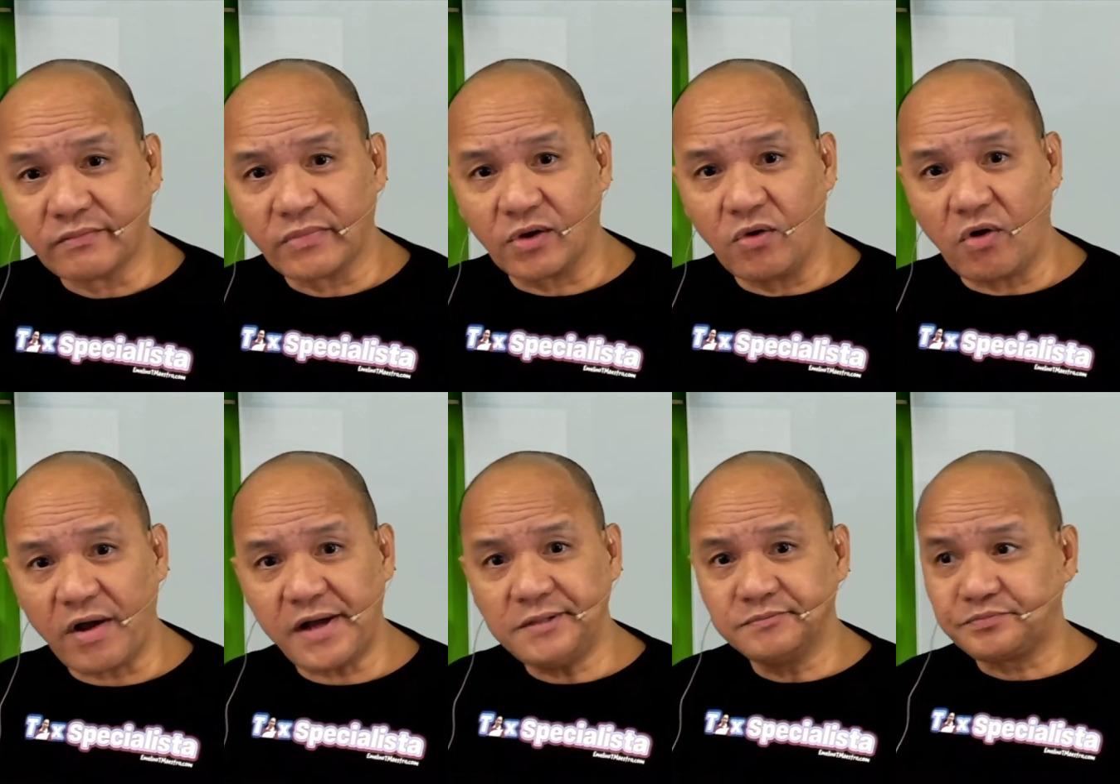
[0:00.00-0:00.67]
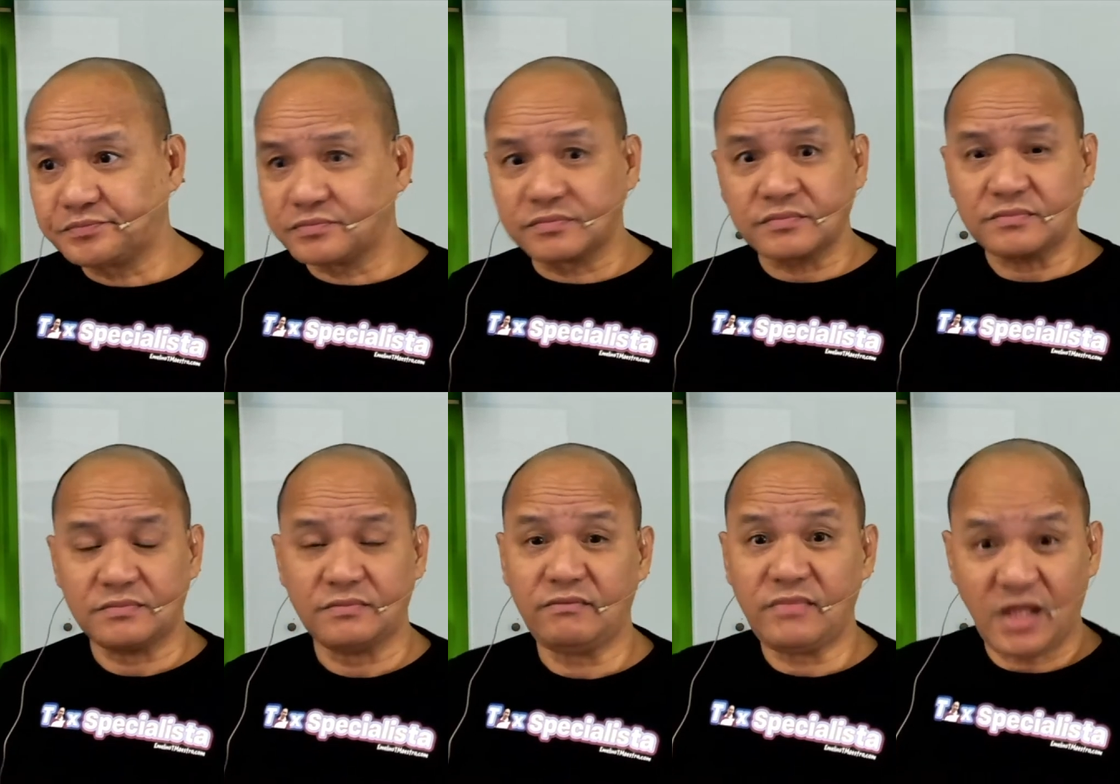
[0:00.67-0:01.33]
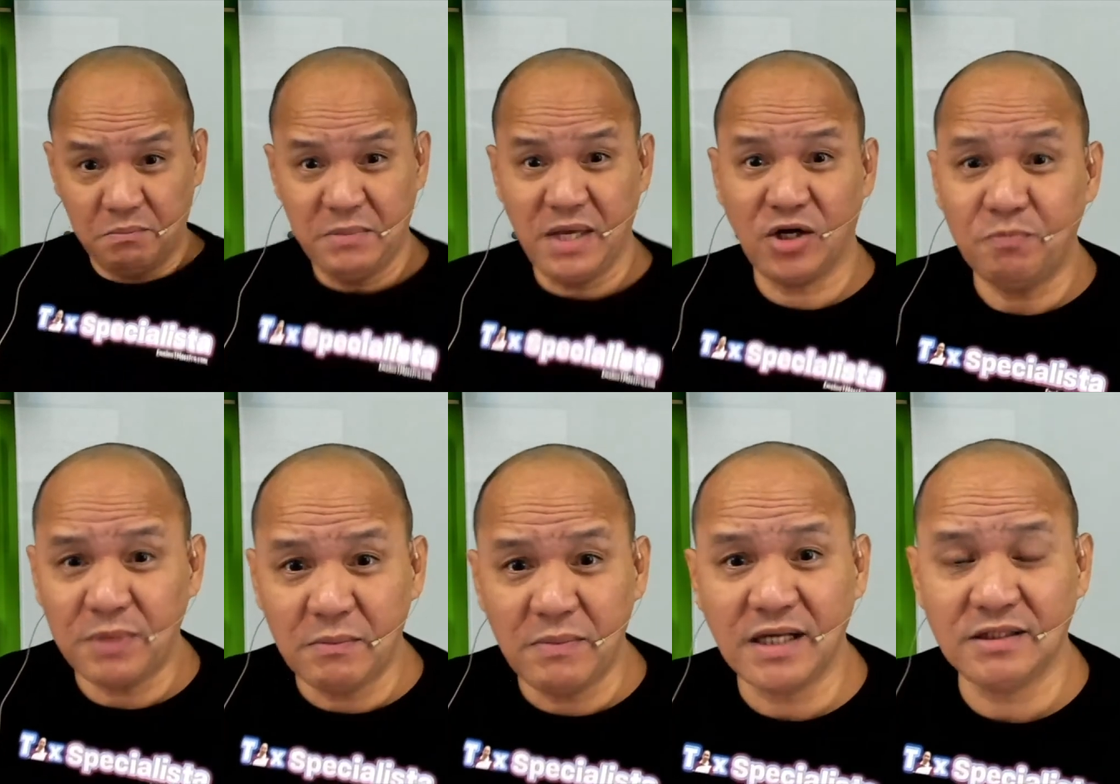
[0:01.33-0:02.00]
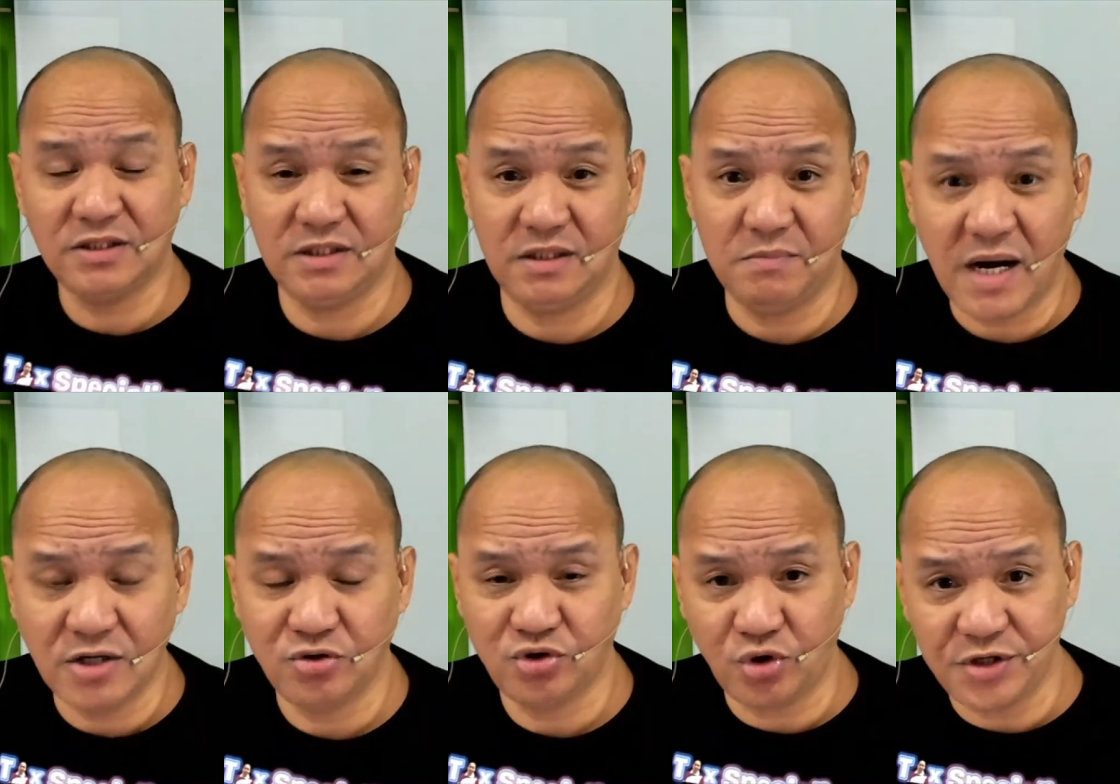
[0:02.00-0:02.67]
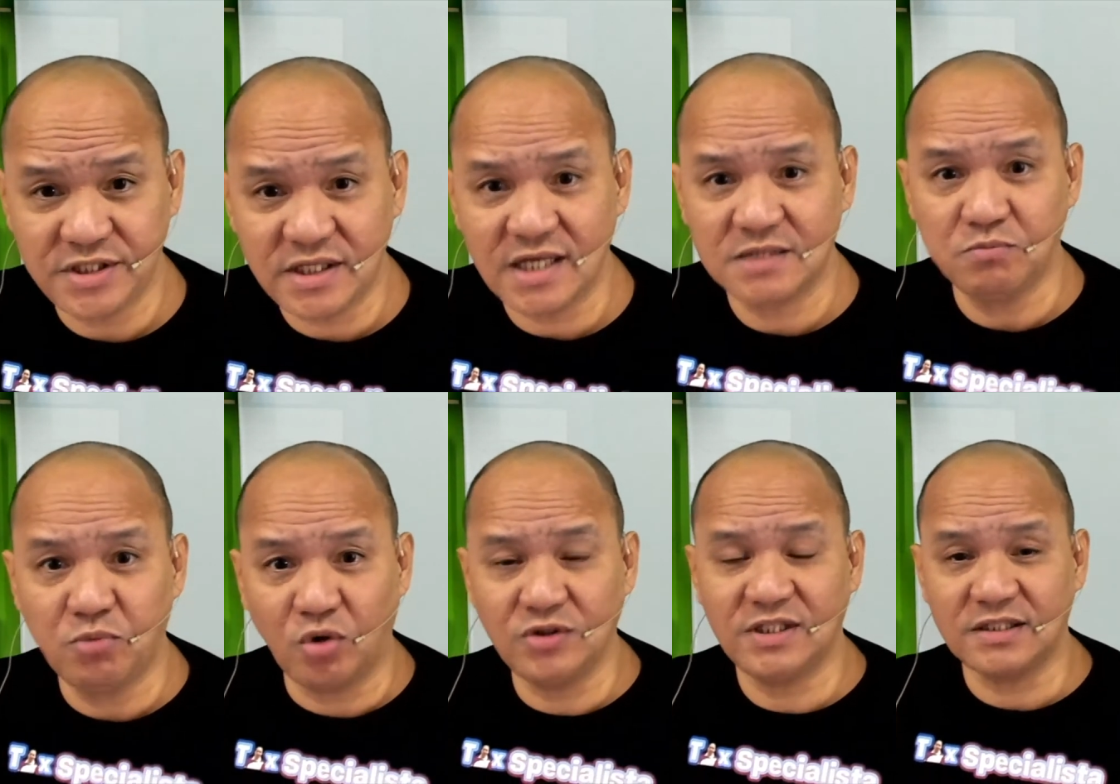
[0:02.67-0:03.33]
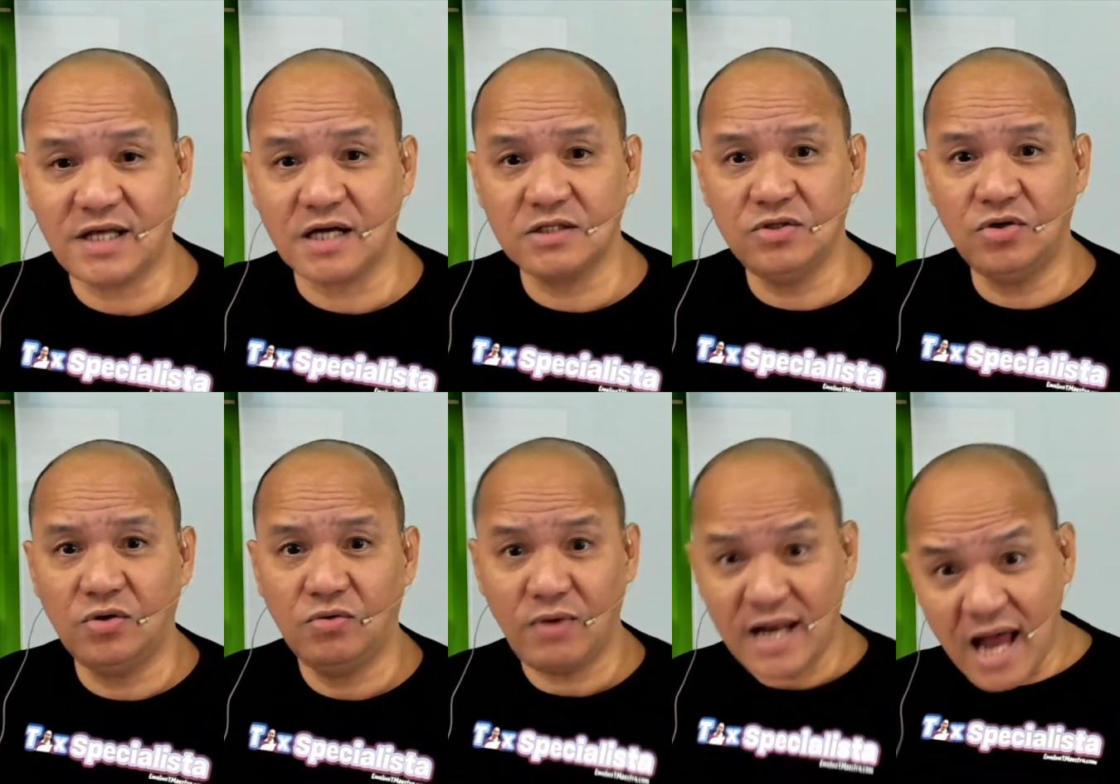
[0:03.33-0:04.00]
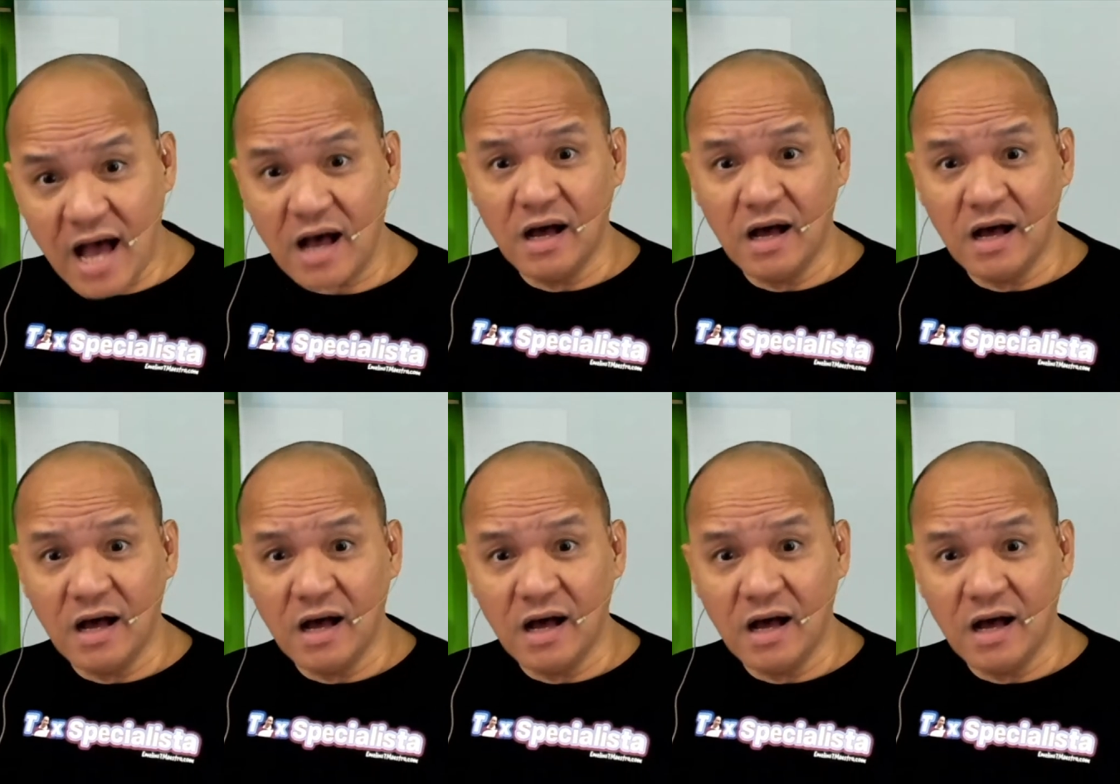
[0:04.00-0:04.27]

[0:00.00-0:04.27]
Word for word: Okay? Meron pa bang ibang choices bukod sa tax law? Wala.